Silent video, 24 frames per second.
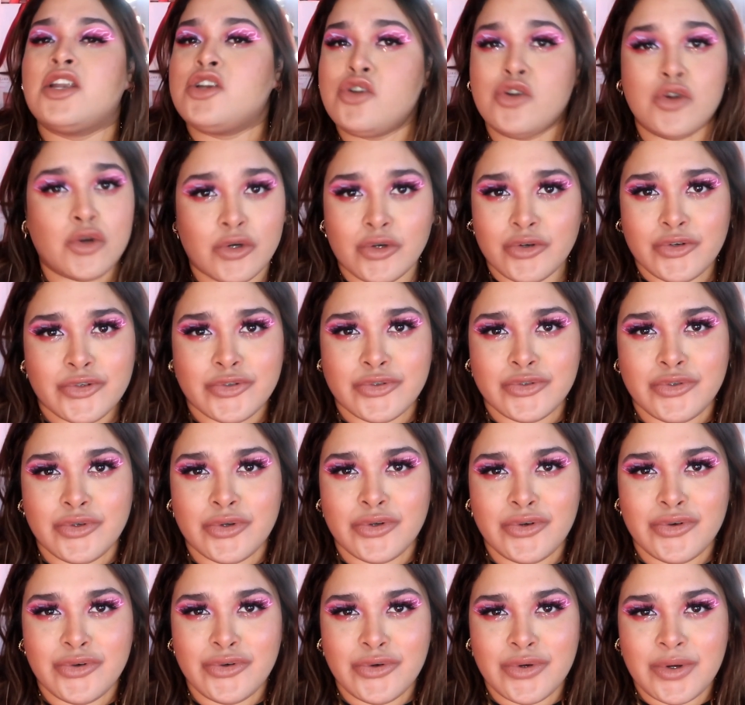no,
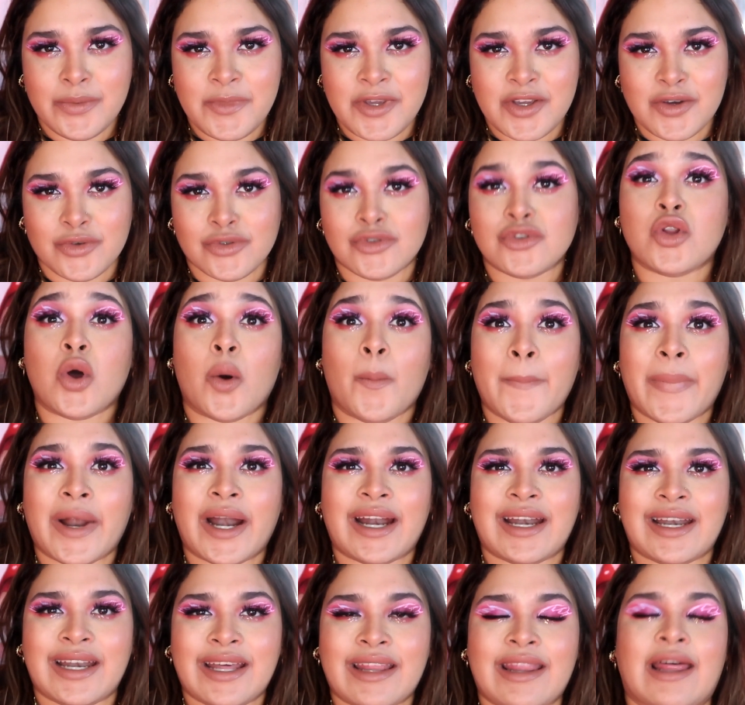no, no, no amigos, no,
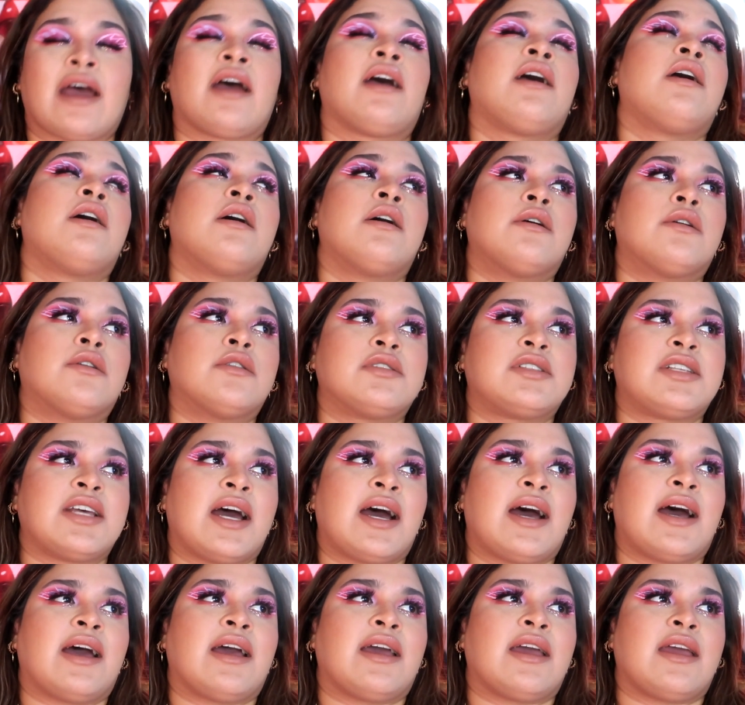para nada, o
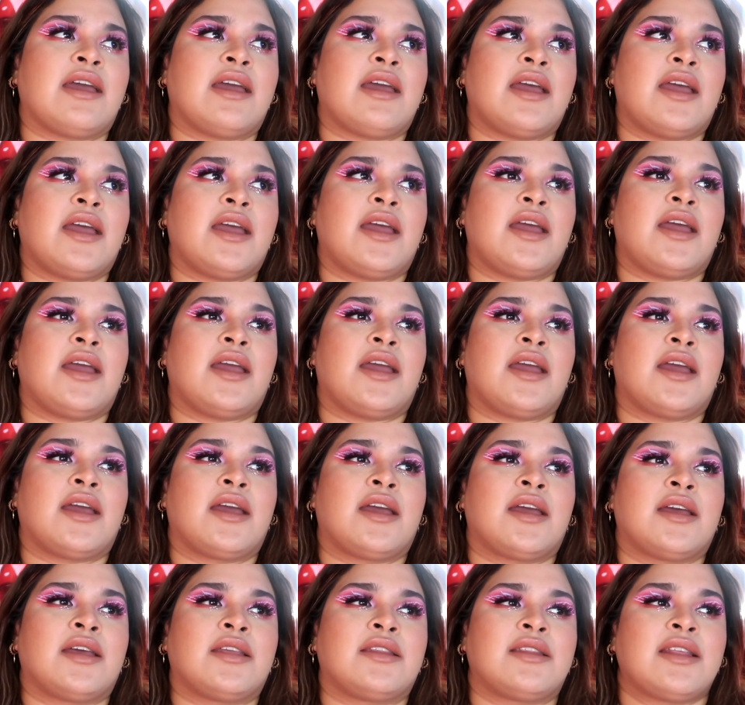sea, eh,
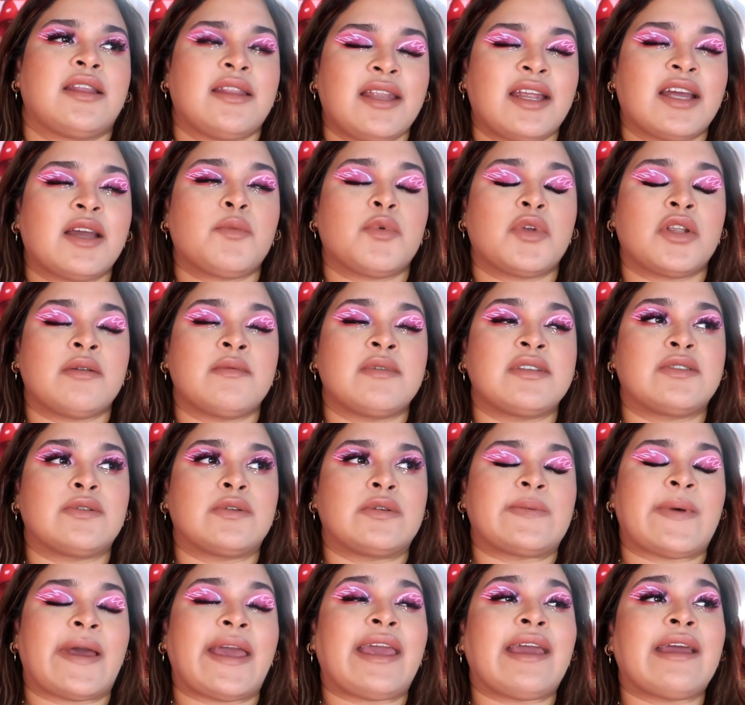tendría que ponerme
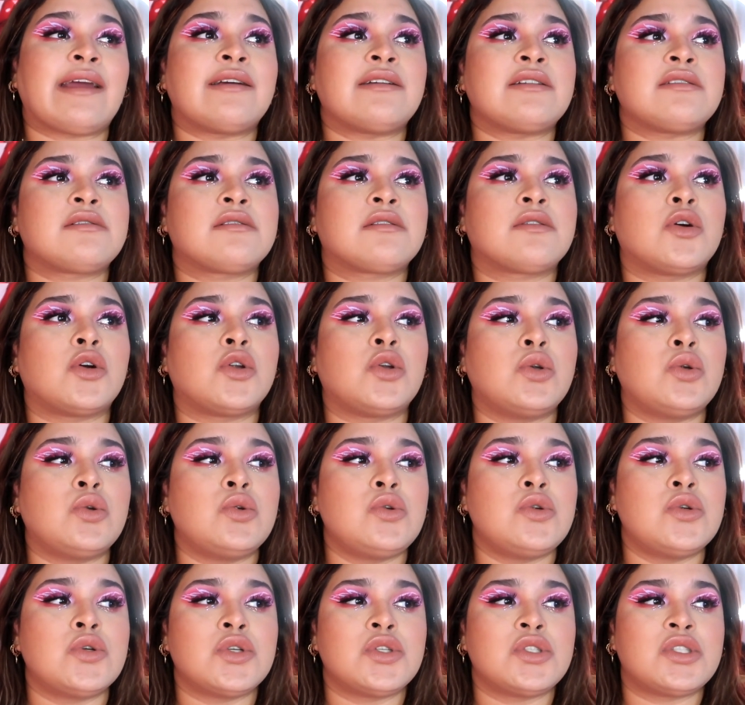estos bikers con
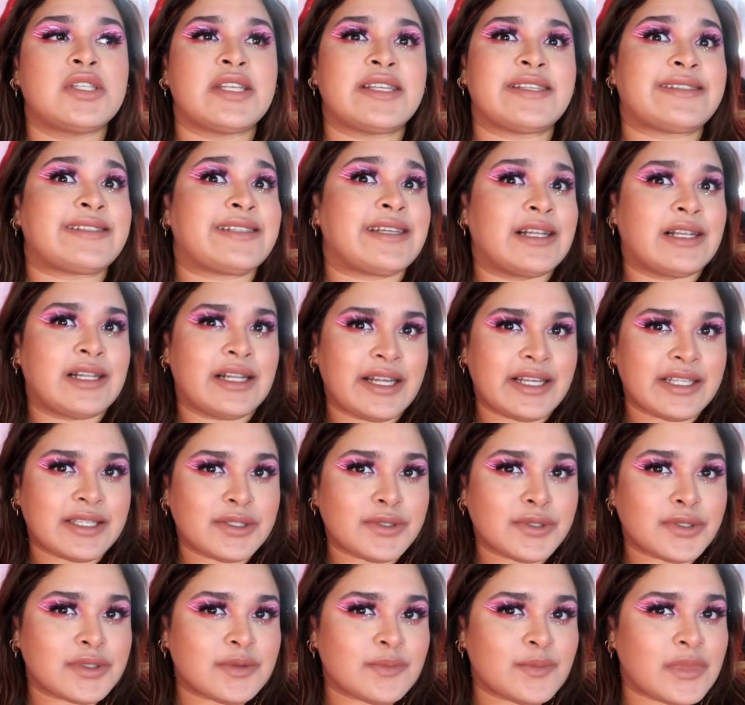unos
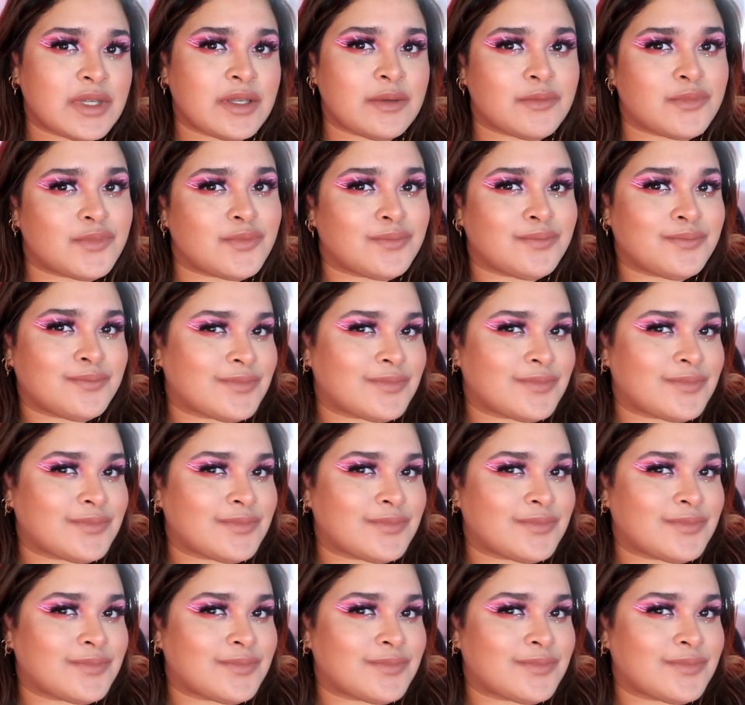estiletos, me,